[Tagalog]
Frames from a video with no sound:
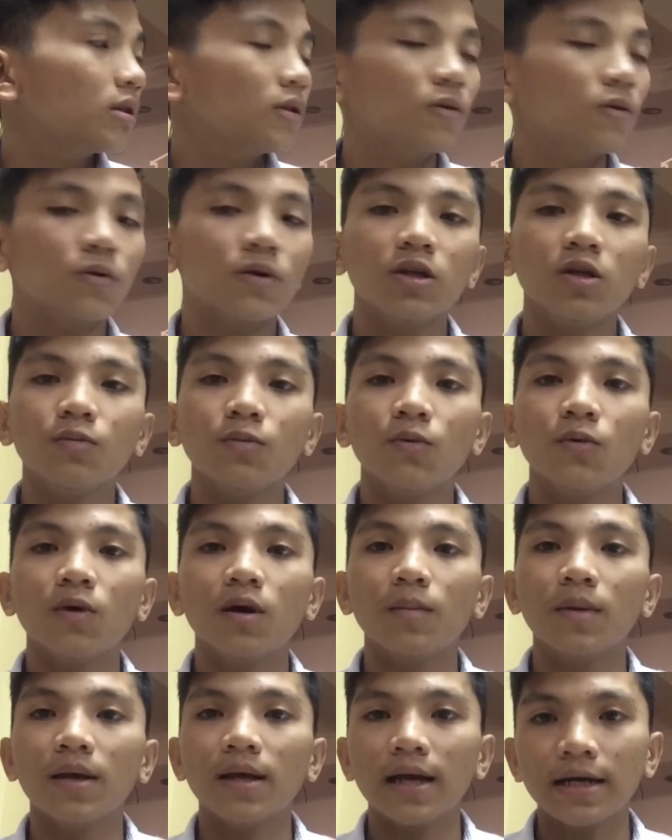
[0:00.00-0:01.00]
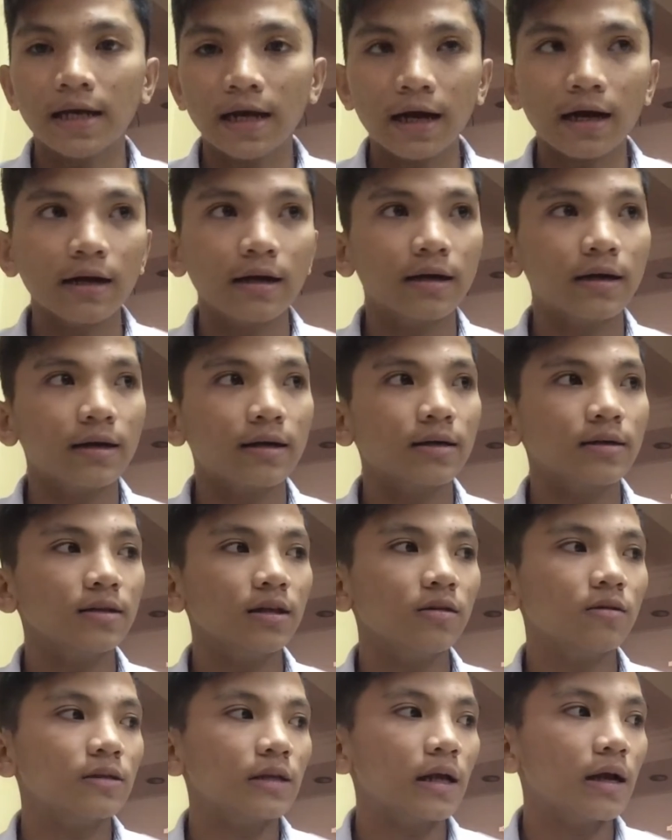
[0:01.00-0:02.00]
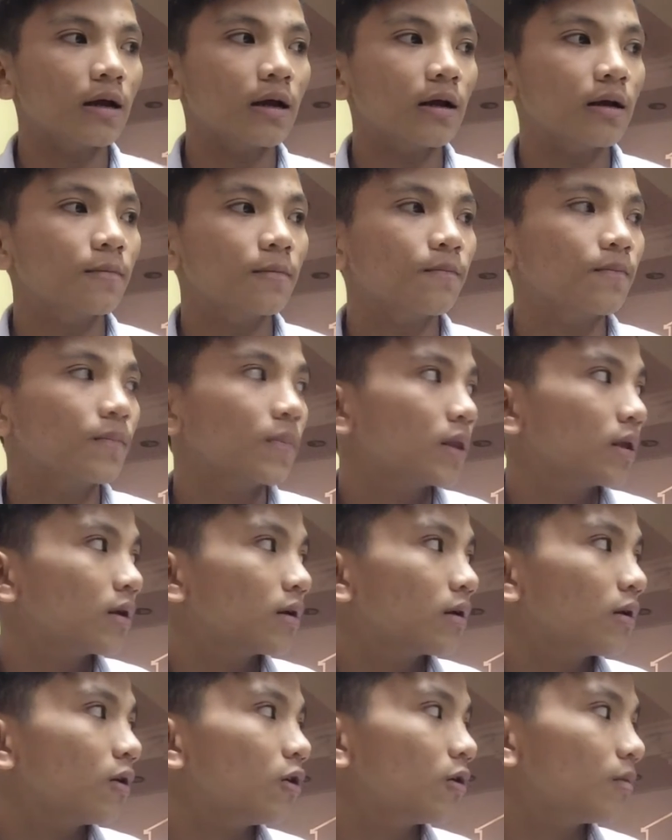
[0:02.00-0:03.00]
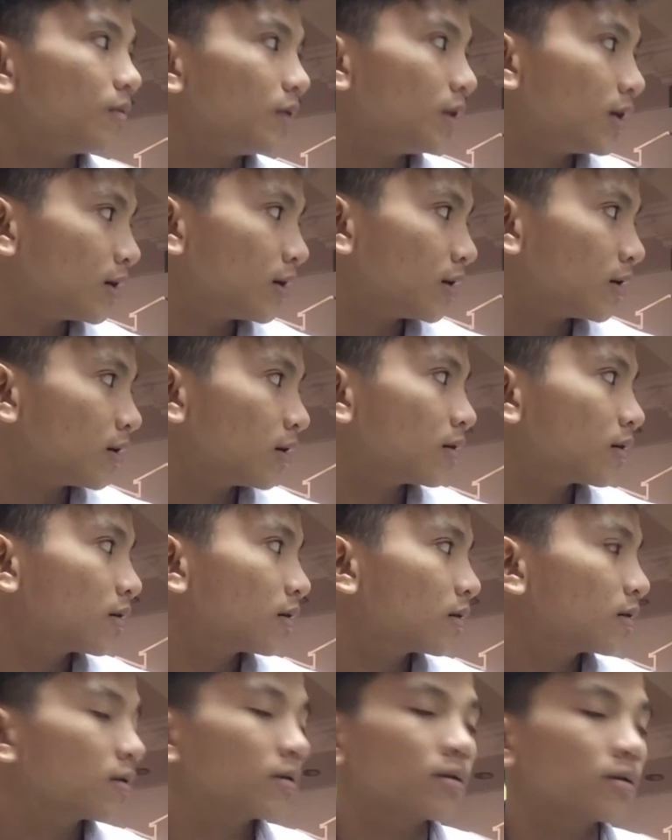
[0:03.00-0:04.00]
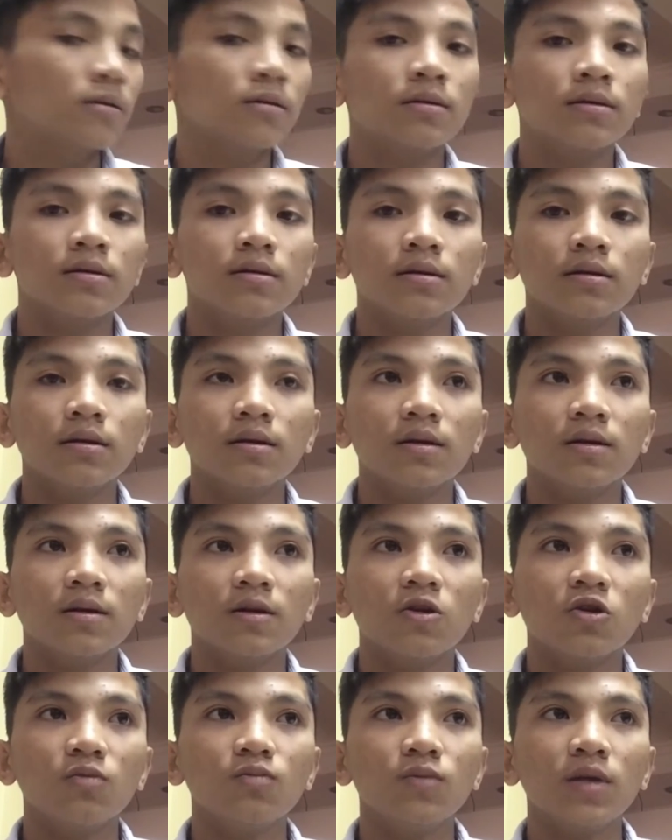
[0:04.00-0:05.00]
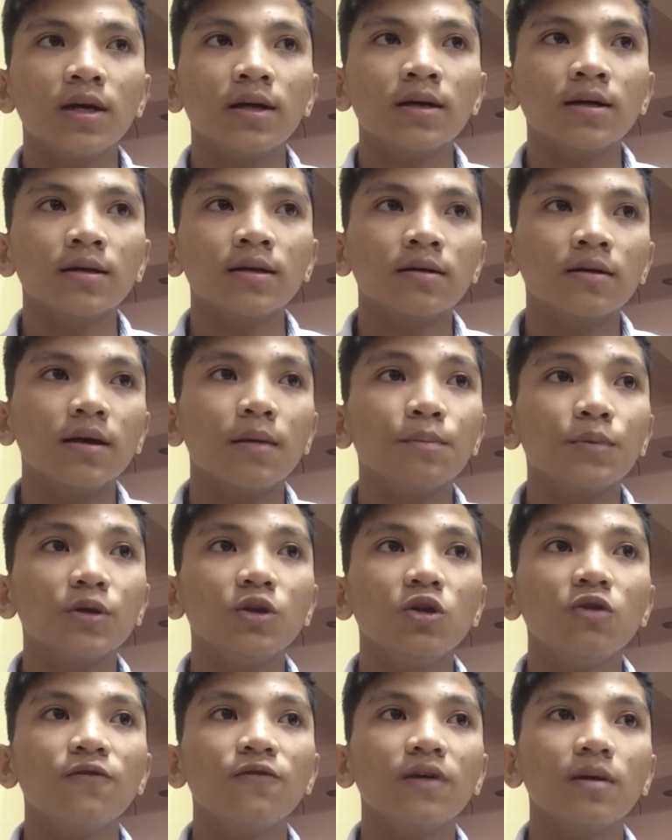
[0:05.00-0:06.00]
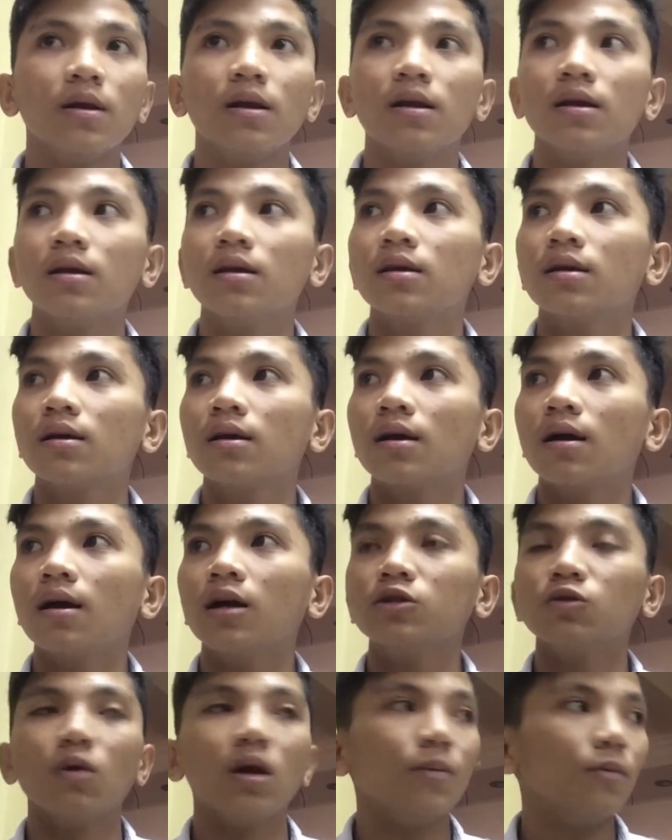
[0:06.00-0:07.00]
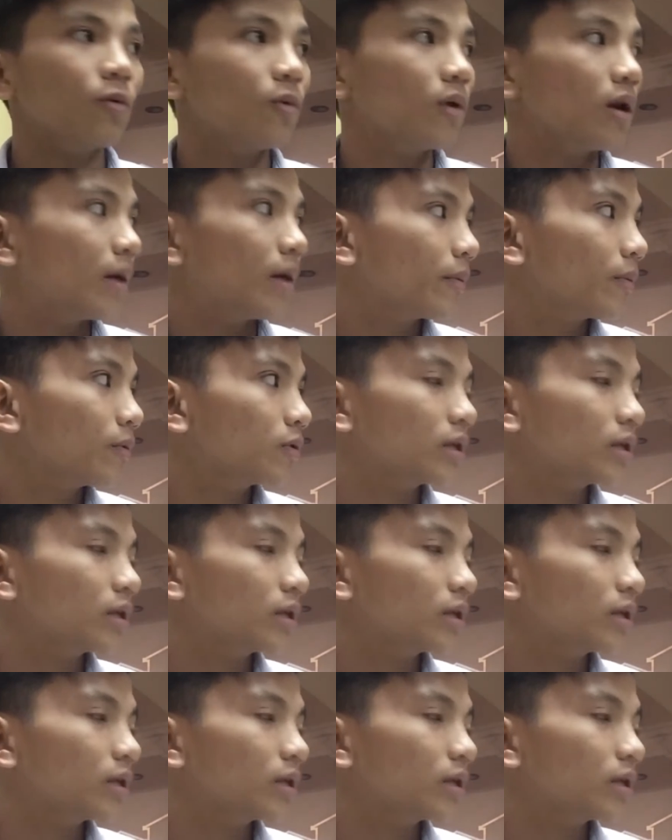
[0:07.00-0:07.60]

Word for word: nurin niyo po kaming anak dito sa loob ng job ng Muting Family. Actually po wala po